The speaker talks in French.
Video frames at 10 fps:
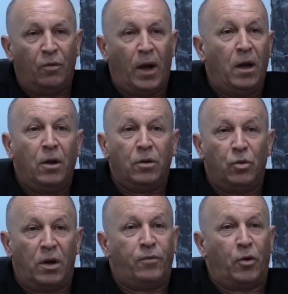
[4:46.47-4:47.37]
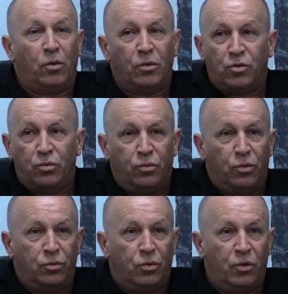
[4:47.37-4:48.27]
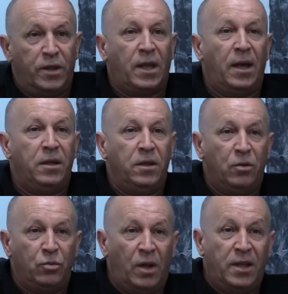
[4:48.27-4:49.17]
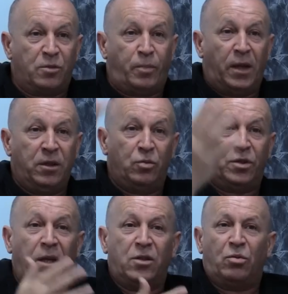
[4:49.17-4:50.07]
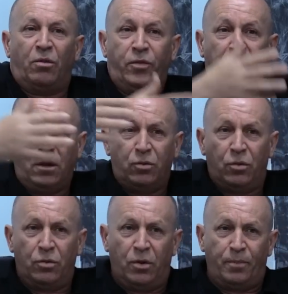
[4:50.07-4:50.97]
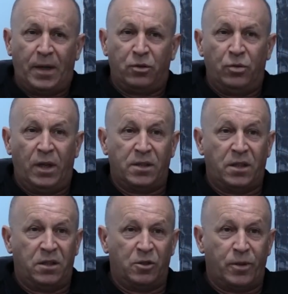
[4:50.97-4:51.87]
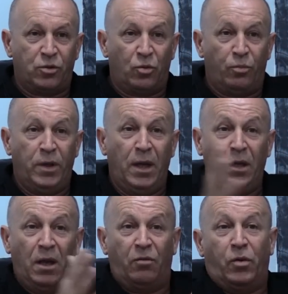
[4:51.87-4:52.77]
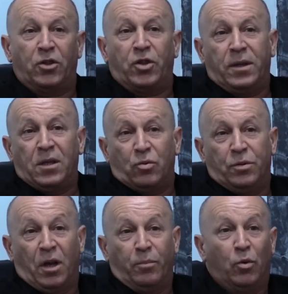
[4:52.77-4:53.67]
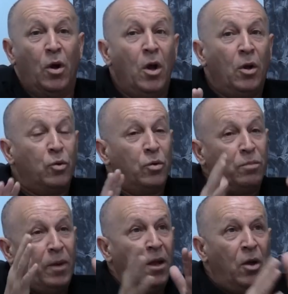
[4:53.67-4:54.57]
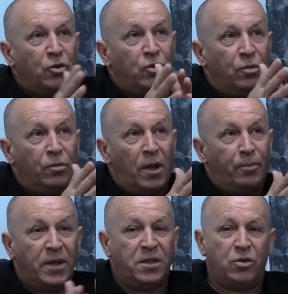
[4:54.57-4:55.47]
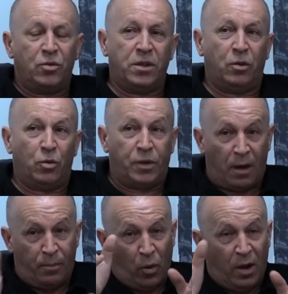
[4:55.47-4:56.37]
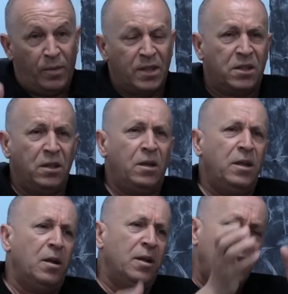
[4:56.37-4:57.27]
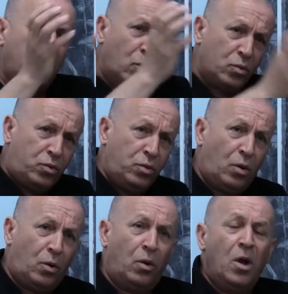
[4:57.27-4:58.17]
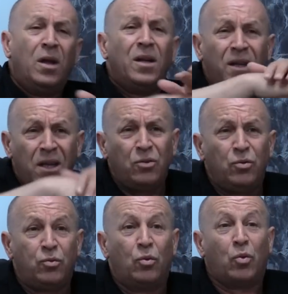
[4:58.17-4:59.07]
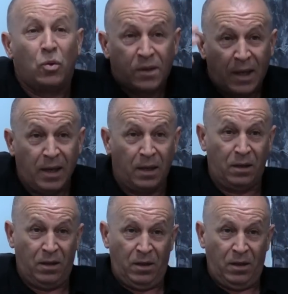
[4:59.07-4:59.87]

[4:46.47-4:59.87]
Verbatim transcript: enfin, de la France ou de, l'Italie ou de l'Espagne, et tout ça. Ils sont fiers de, appartenir à cet espace européen et avoir chacun son drapeau. Donc, mais la précision, c'est que le drapeau amazir n'est ni concurrent, rien du tout, au contraire.